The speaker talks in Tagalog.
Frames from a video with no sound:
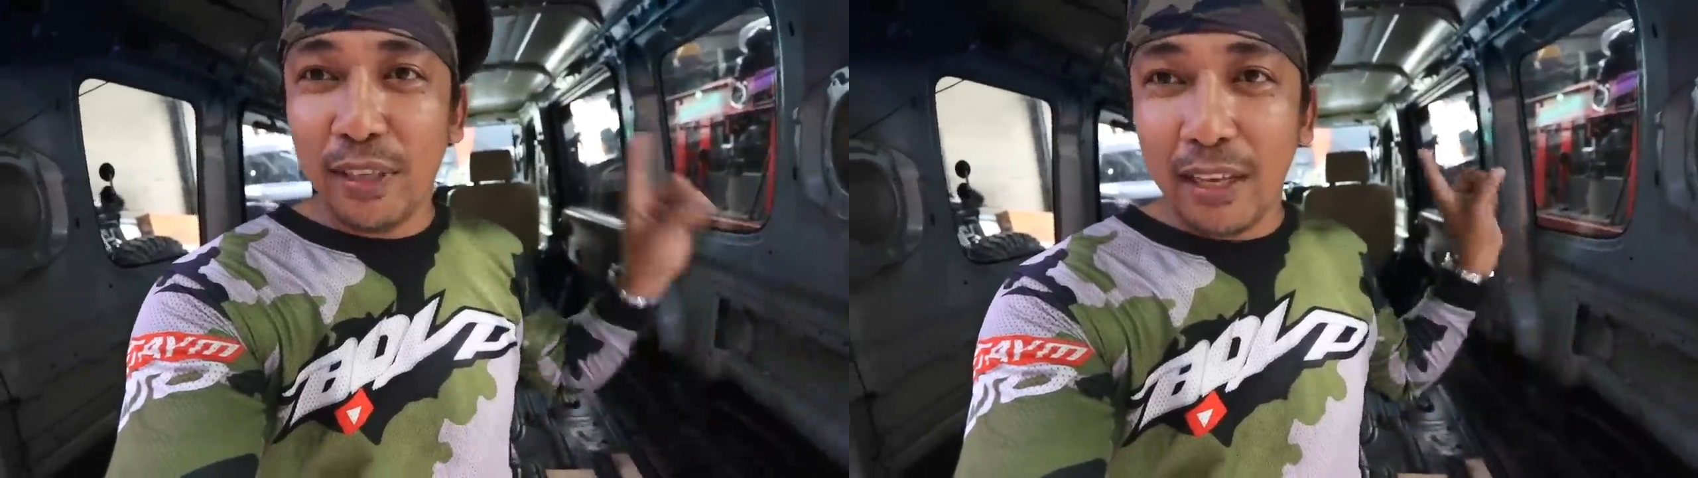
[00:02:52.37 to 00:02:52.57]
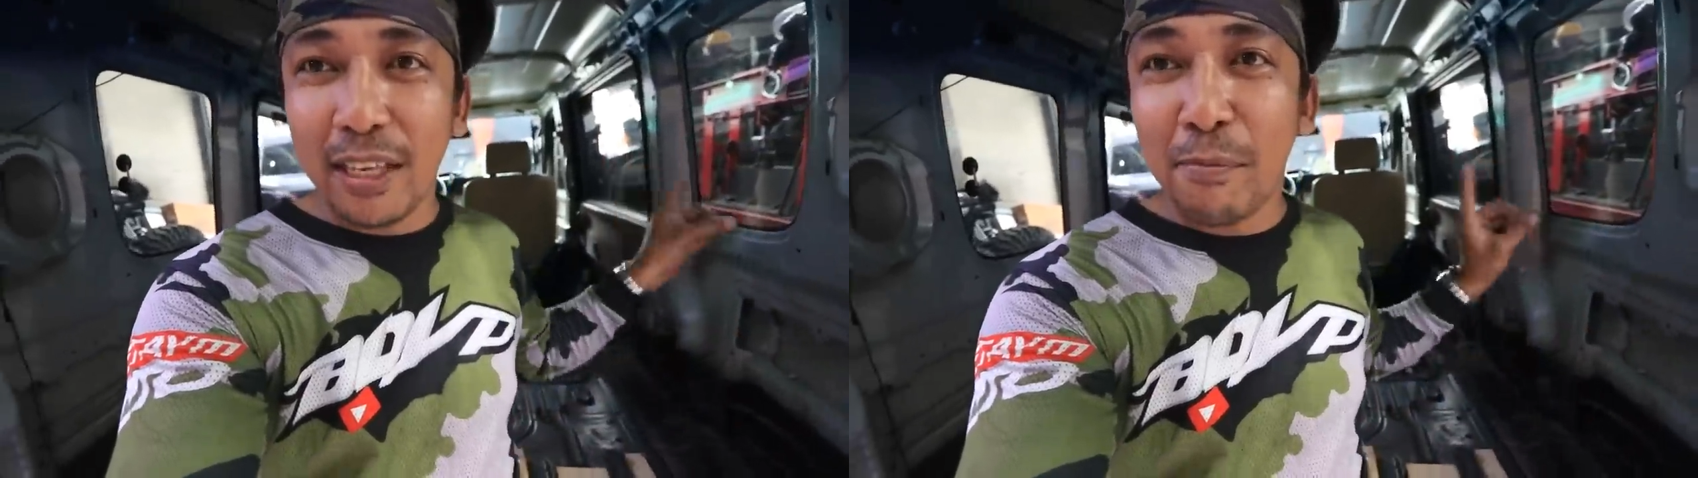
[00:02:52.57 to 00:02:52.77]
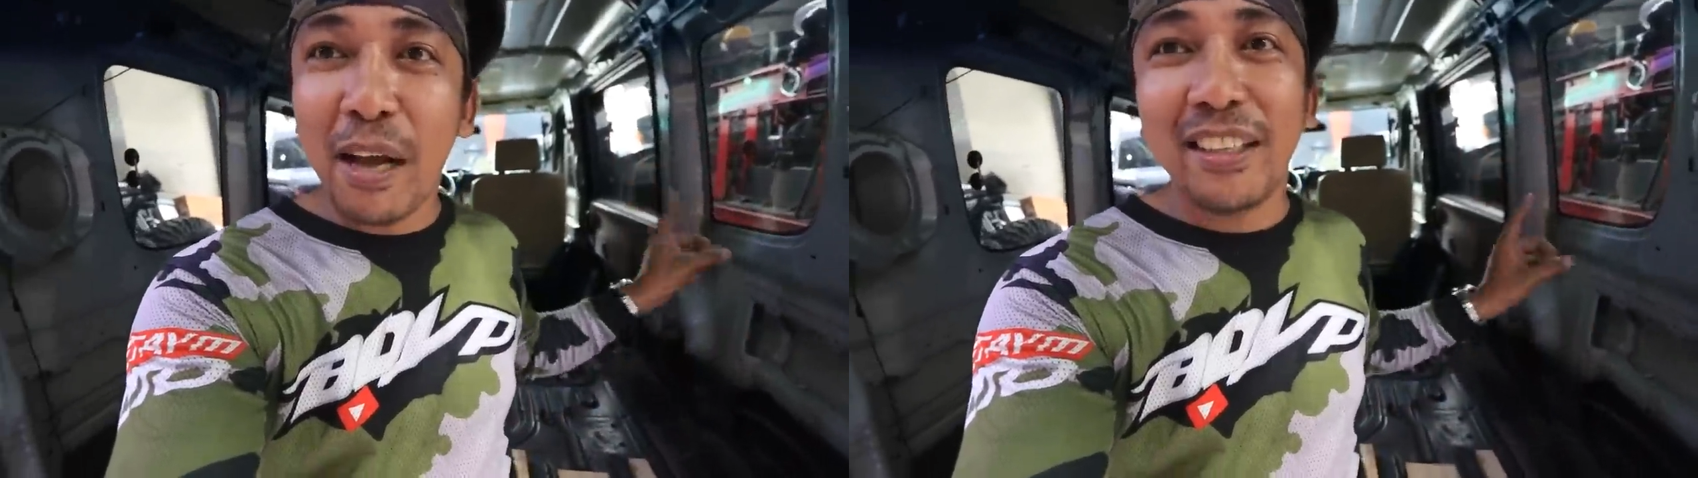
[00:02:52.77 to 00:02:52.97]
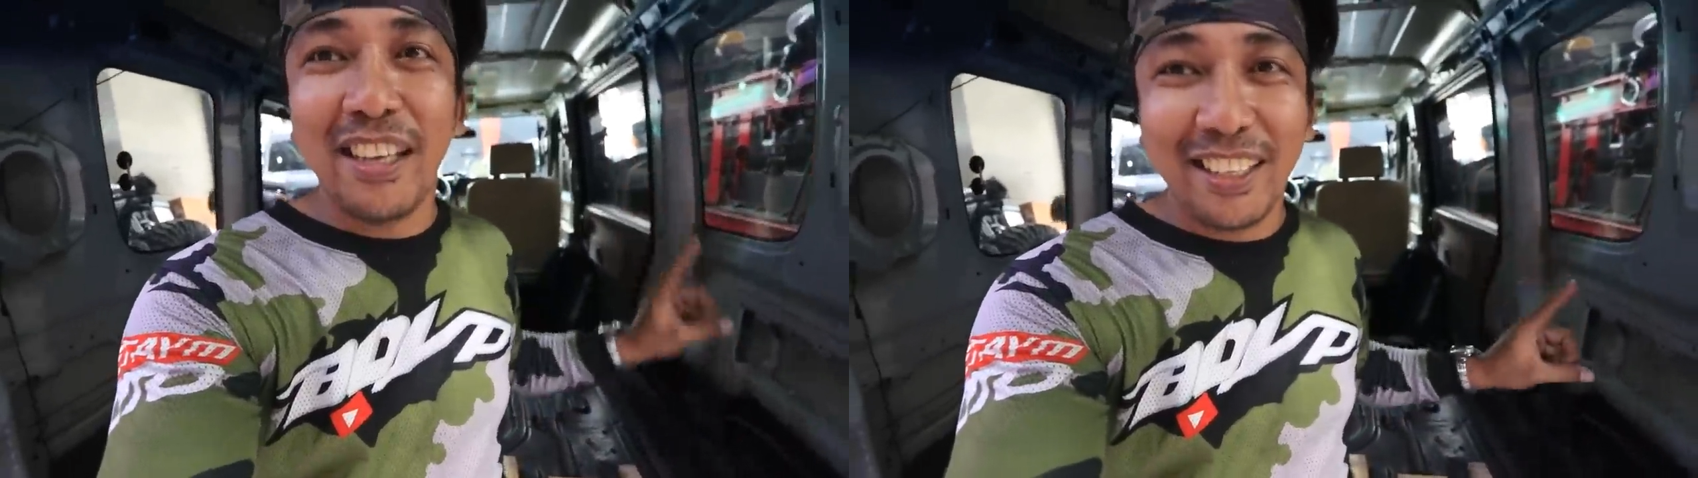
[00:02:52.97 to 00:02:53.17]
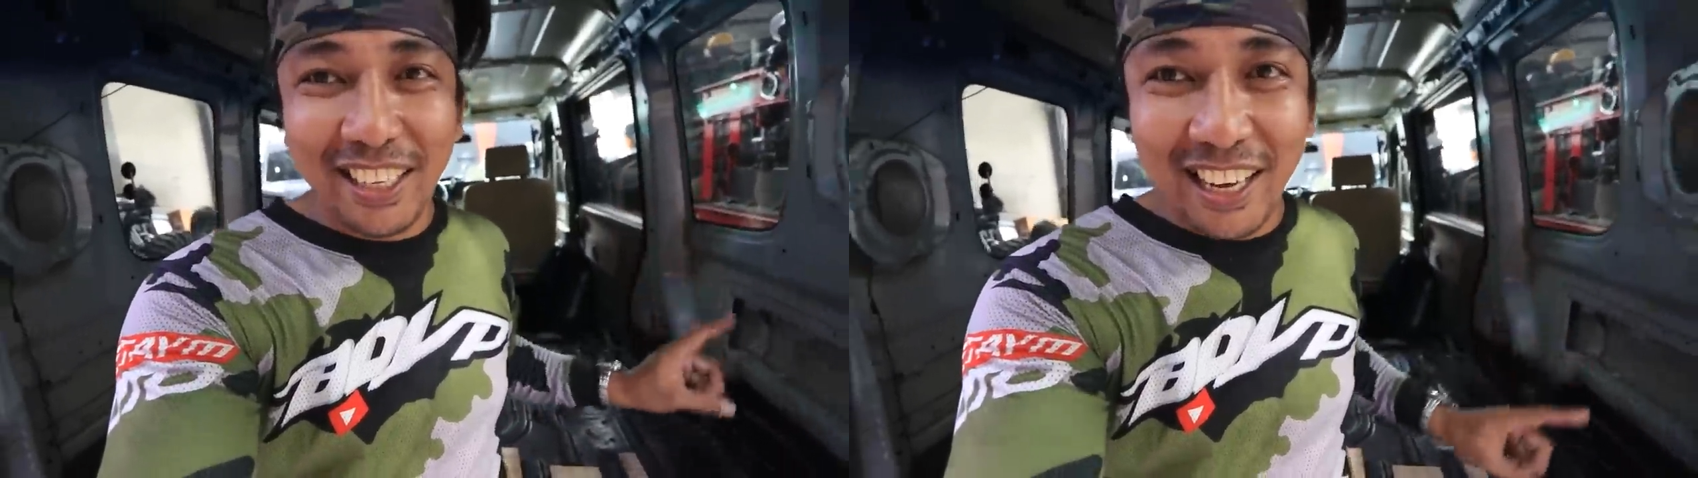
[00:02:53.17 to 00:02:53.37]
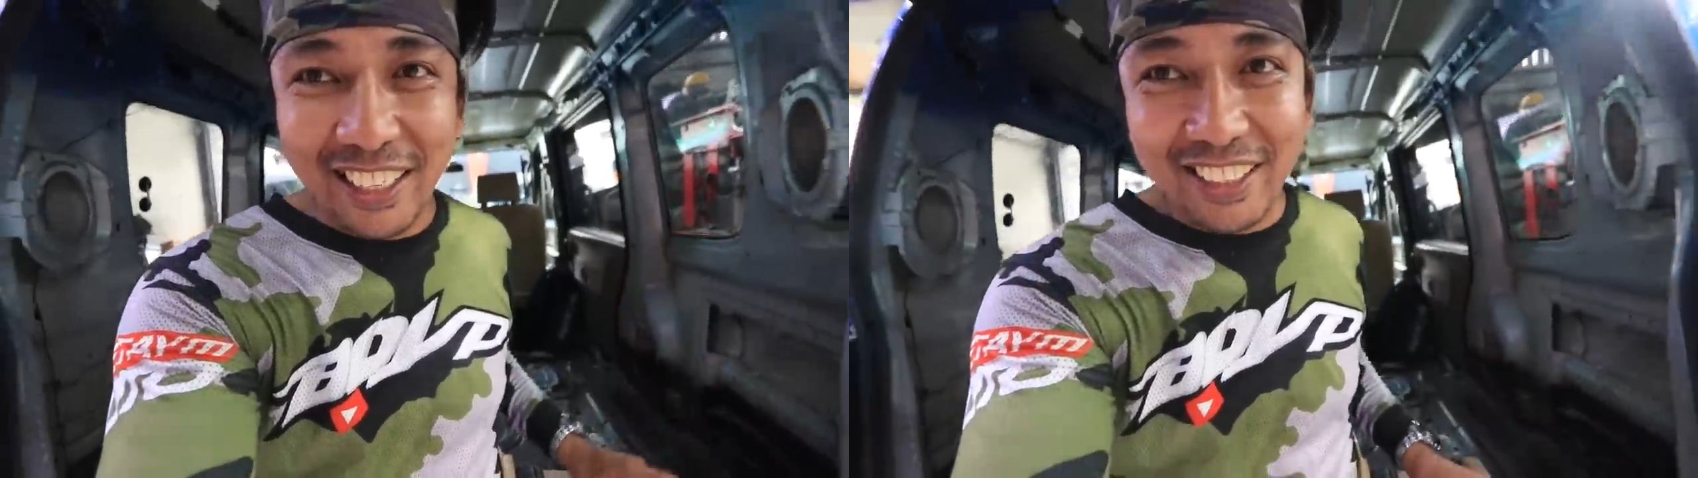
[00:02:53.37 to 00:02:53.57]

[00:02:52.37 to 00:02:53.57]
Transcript: sasalpak na lang niya lahat